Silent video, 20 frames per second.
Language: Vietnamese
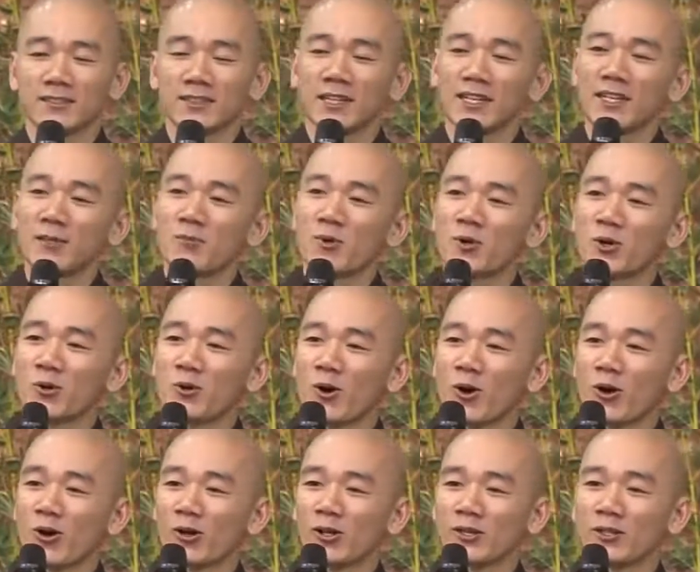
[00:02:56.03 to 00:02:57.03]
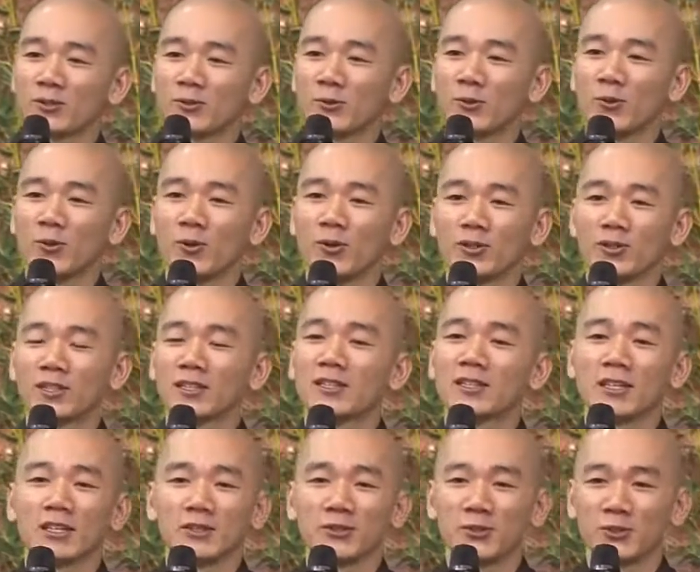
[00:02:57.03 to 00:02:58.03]
đây là một câu hỏi của
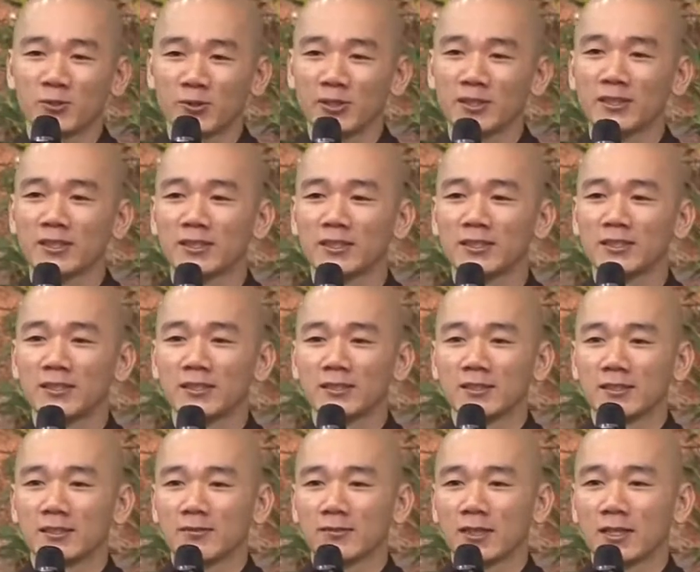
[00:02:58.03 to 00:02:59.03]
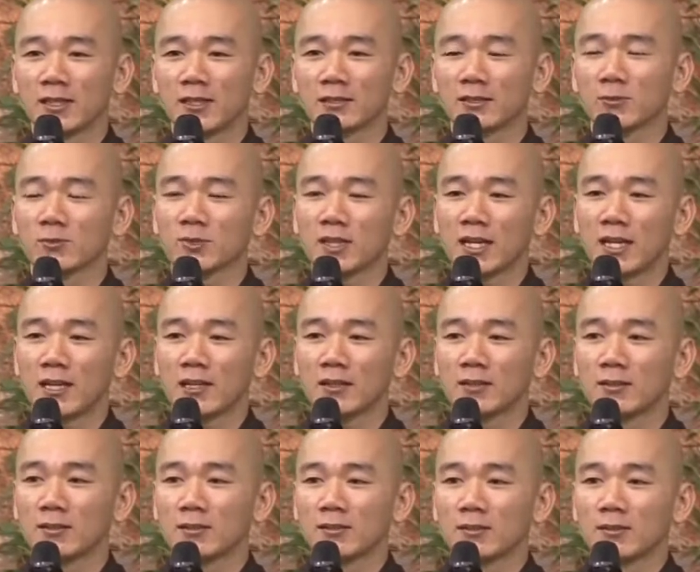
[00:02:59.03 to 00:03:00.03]
rất là nhiều người. Và chúng
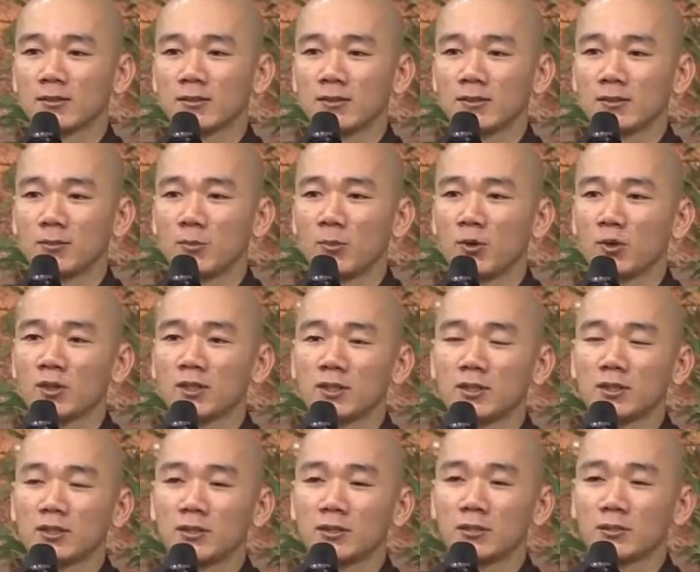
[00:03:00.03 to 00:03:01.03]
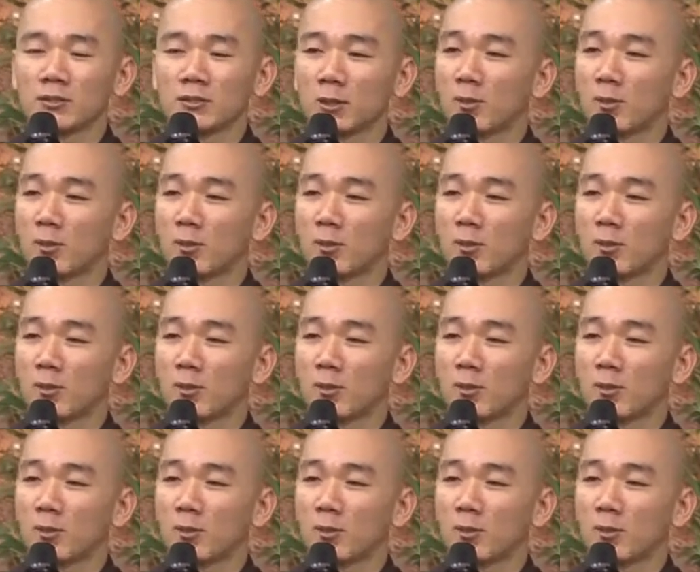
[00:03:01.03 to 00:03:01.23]
ta, mỗi người